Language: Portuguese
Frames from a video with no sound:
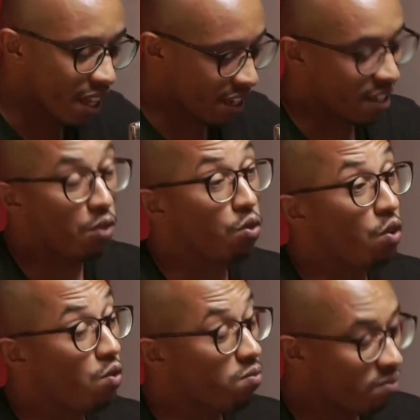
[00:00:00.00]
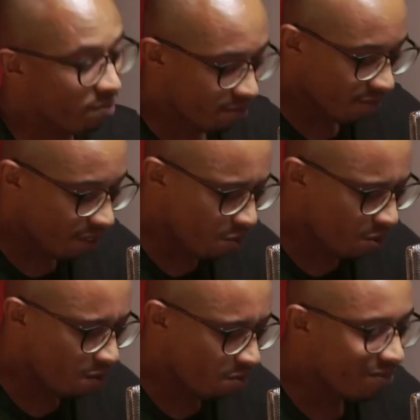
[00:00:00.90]
Eles têm o dom. É um
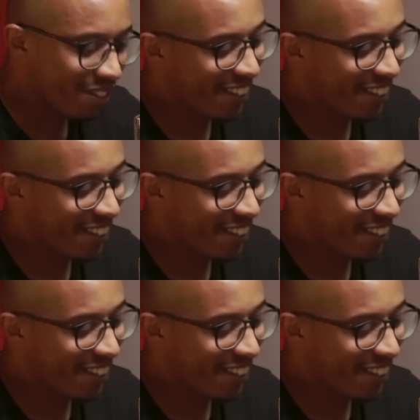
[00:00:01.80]
dom.